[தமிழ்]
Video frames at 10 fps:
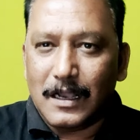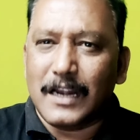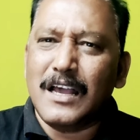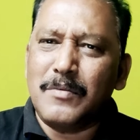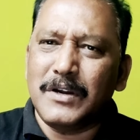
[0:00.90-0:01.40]

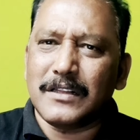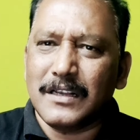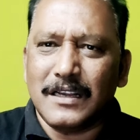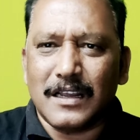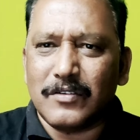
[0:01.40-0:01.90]
அண்ணாமலை
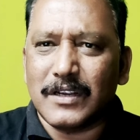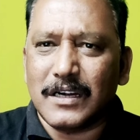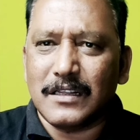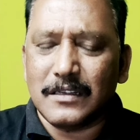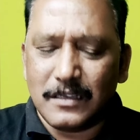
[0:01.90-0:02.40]
தாங்க
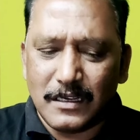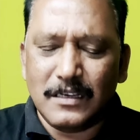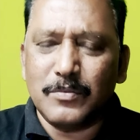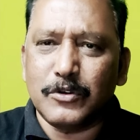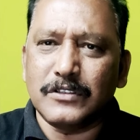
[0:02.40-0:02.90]
அறவைக்காடு
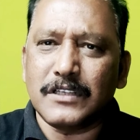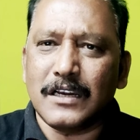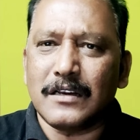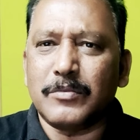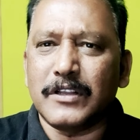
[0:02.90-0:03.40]
எங்கள்
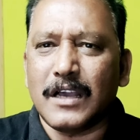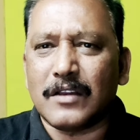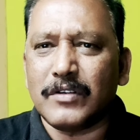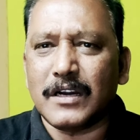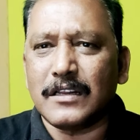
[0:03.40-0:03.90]
பொதுச்செயலாளர் எப்படிங்க
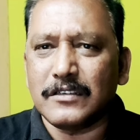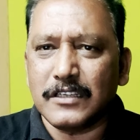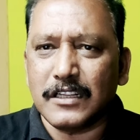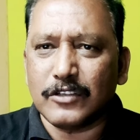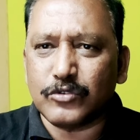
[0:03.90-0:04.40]
அறவைக்காடுன்னு
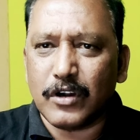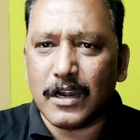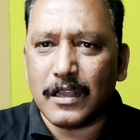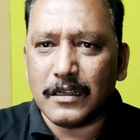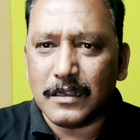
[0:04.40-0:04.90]
நீங்கள்
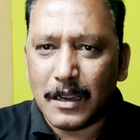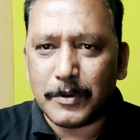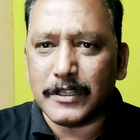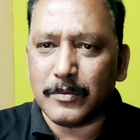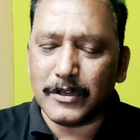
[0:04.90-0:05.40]
சொல்லலாம்
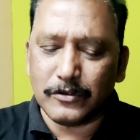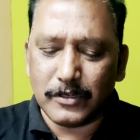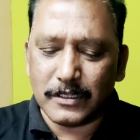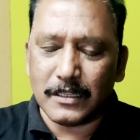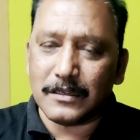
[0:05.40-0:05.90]
அப்படிங்கிற மாதிரி
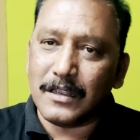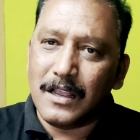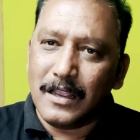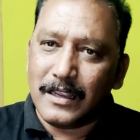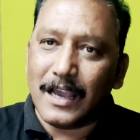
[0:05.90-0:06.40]
சொல்லியிருந்தார்
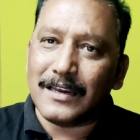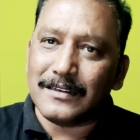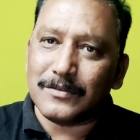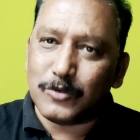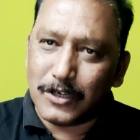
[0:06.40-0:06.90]
யார்
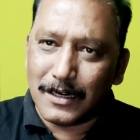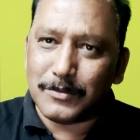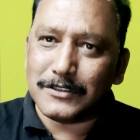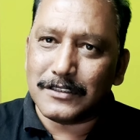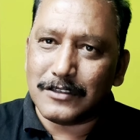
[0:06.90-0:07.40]
முன்னாள்
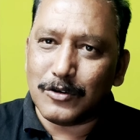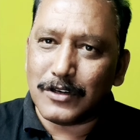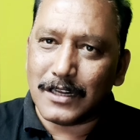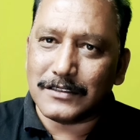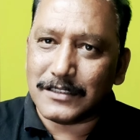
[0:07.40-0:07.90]
அமைச்சர்
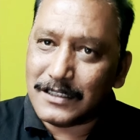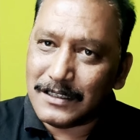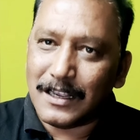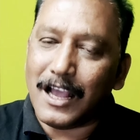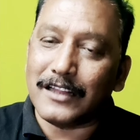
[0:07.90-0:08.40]
செல்லூர் ராஜ்
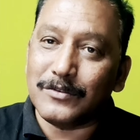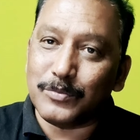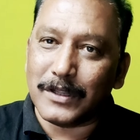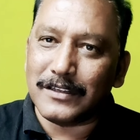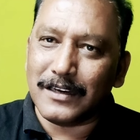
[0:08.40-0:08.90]

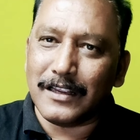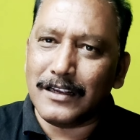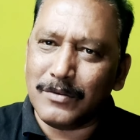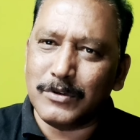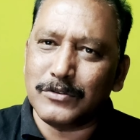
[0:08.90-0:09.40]
அதுவும் பார்த்தீங்கன்னா
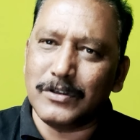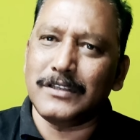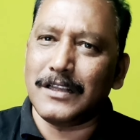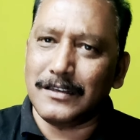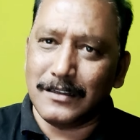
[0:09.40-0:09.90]
எங்கே போய்
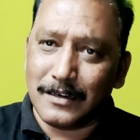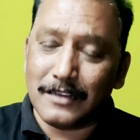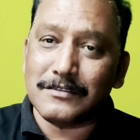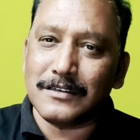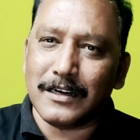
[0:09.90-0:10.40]
சொல்லியிருந்தார்
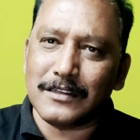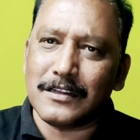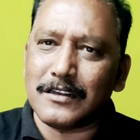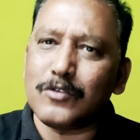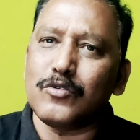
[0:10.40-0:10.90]
ரேஷன் கடையை
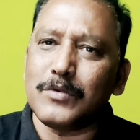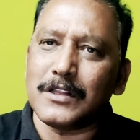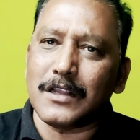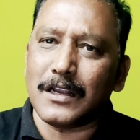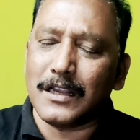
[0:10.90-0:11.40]
திறக்க
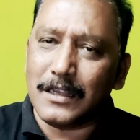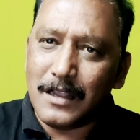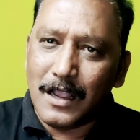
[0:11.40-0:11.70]
கூப்பிட்டுருந்தாங்க